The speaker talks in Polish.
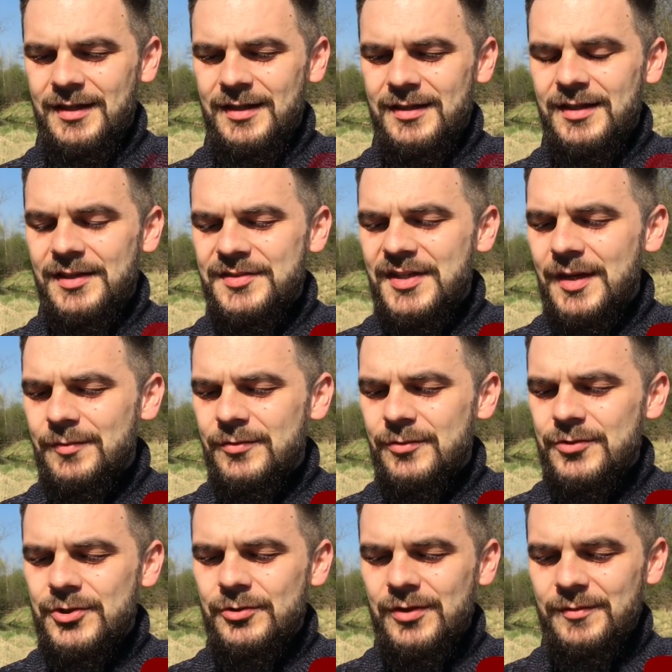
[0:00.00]
Ja sam
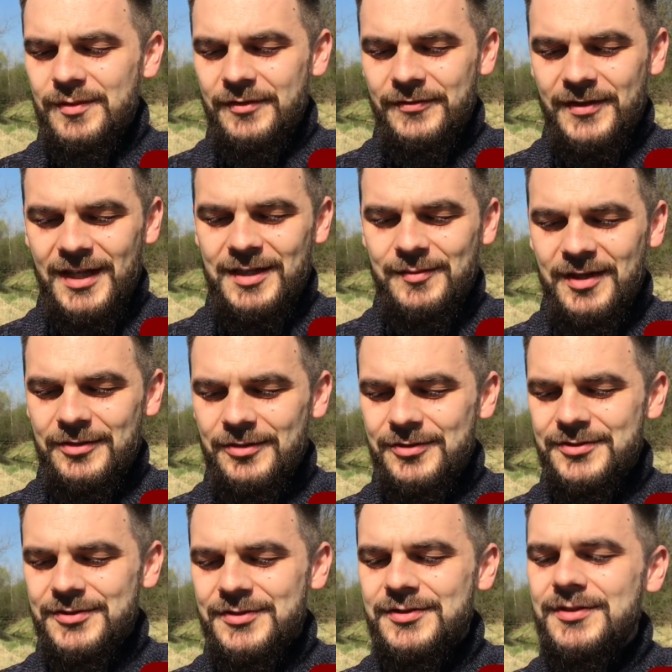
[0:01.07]
uczyłem Efraima
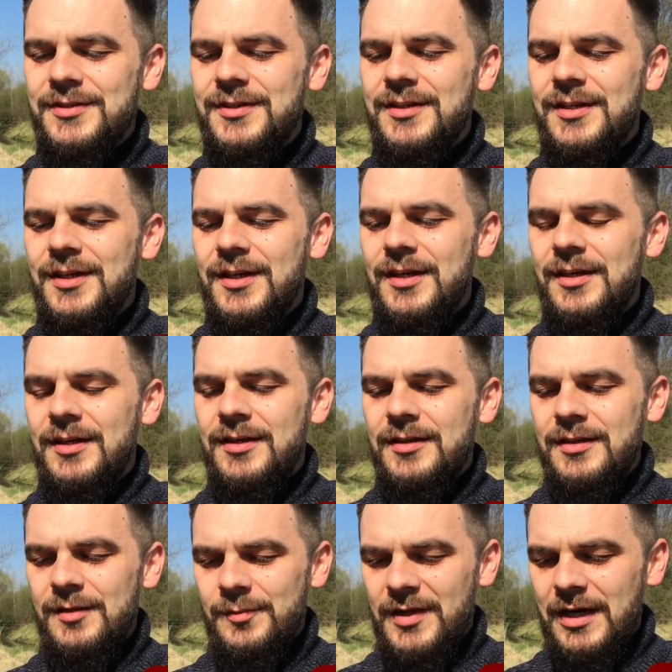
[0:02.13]
chodzić
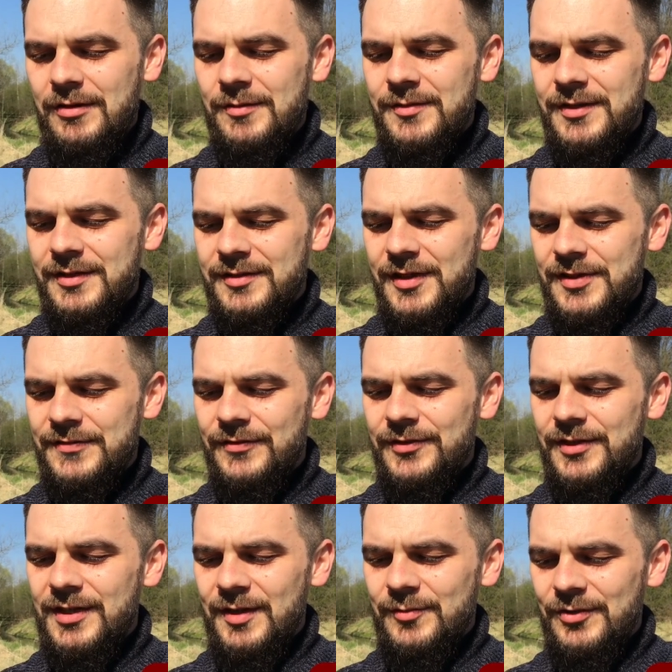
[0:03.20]
i brałem ich na
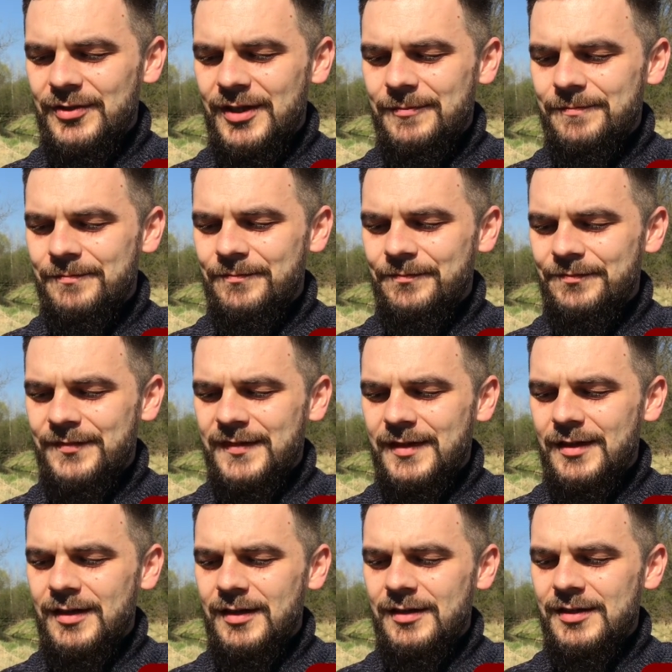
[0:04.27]
swoje ramiona,
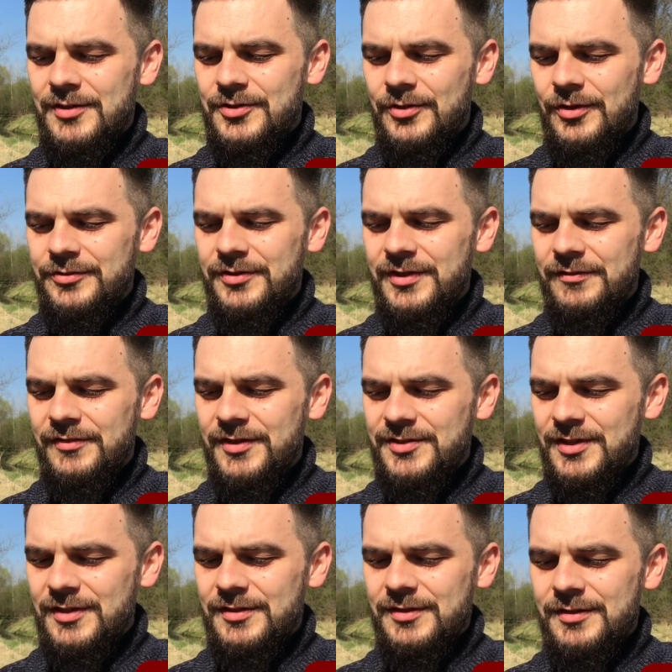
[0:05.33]
lecz oni nie
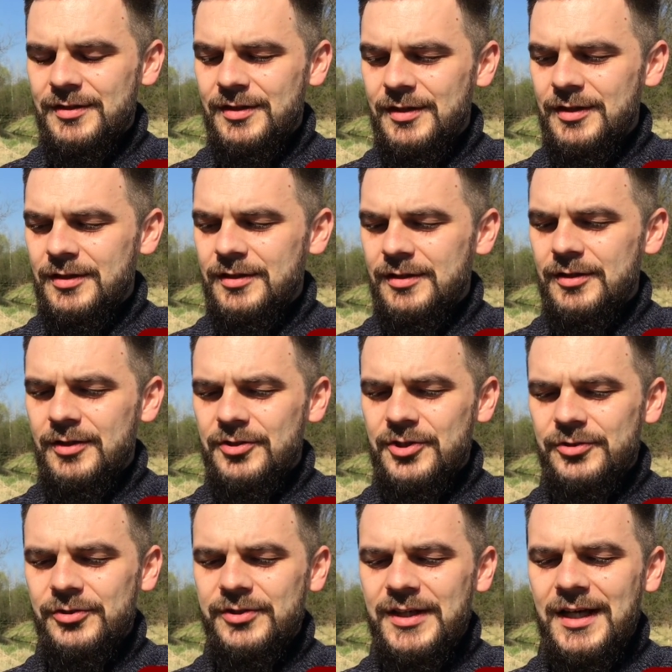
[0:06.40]
wiedzieli,
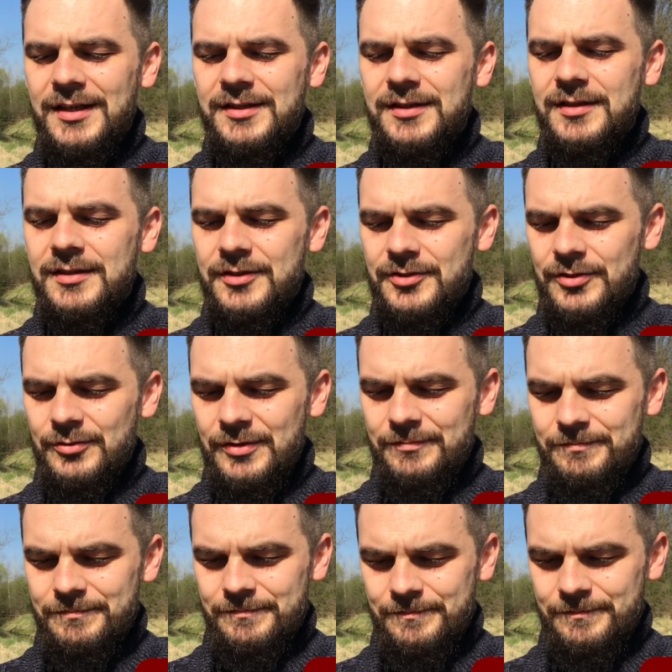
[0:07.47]
że to ja ich leczyłem.